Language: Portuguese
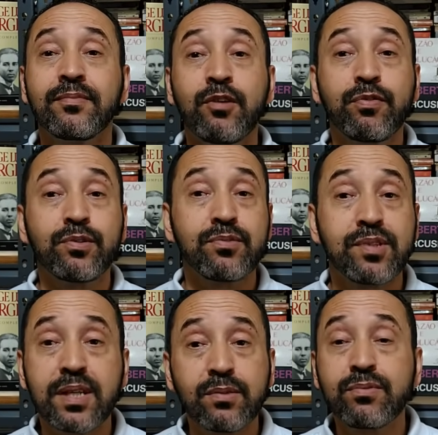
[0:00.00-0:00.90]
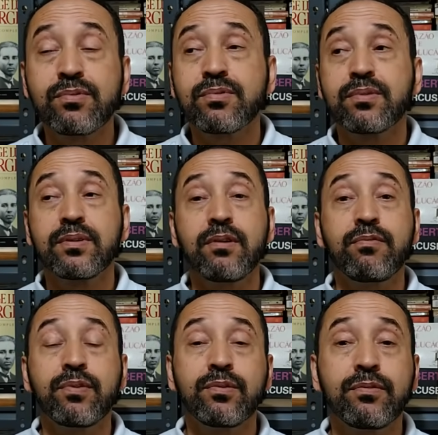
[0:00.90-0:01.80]
Não foi o Santos, não
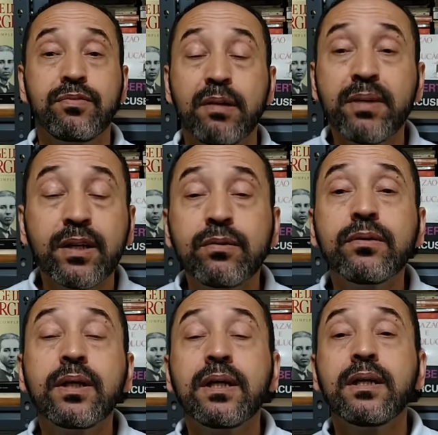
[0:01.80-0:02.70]
foi o Flamengo,